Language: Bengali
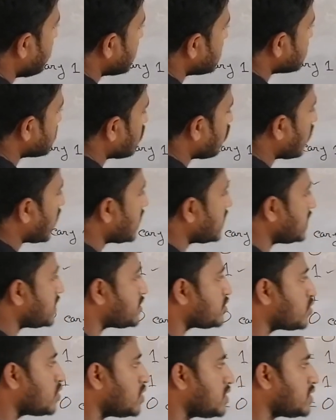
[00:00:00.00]
প্লাস ওয়ান ইজ
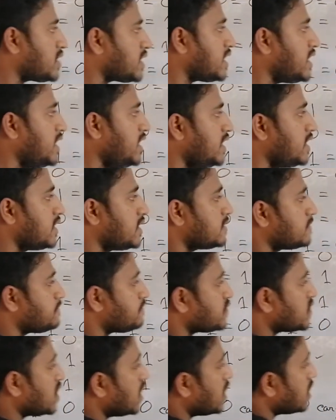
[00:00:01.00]
ইকুয়াল টু কি
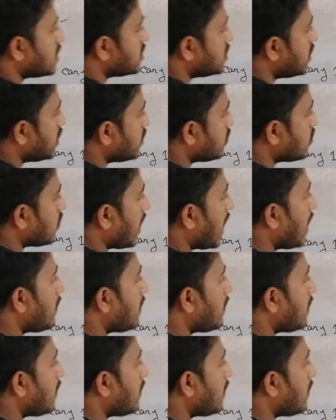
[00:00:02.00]
জিরো